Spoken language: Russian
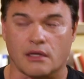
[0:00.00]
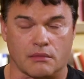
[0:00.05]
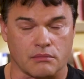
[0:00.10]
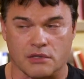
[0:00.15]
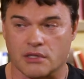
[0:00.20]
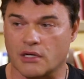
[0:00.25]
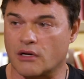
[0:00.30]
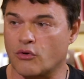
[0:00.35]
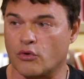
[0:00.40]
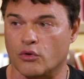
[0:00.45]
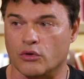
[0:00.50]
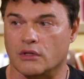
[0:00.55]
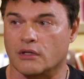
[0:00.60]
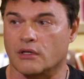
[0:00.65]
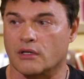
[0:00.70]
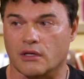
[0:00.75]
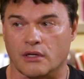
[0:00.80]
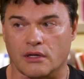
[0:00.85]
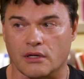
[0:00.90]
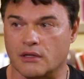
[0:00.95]
там
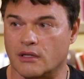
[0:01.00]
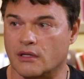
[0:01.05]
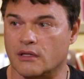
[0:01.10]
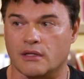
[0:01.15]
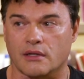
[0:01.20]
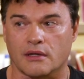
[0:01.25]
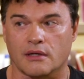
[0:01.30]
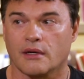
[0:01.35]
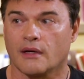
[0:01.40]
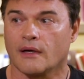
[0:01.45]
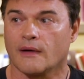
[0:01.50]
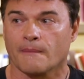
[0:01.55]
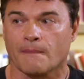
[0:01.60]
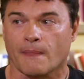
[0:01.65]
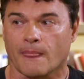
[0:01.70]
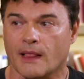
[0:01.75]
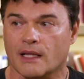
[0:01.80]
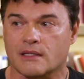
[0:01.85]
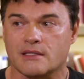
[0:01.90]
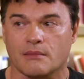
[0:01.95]
законы, и их надо
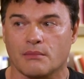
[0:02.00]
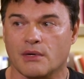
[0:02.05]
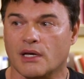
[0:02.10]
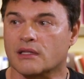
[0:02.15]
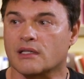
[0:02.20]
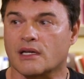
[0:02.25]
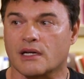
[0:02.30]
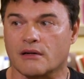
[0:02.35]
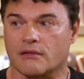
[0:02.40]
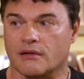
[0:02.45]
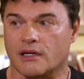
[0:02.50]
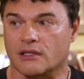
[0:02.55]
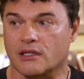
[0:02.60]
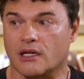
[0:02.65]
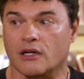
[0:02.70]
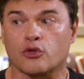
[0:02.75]
для себя открывать.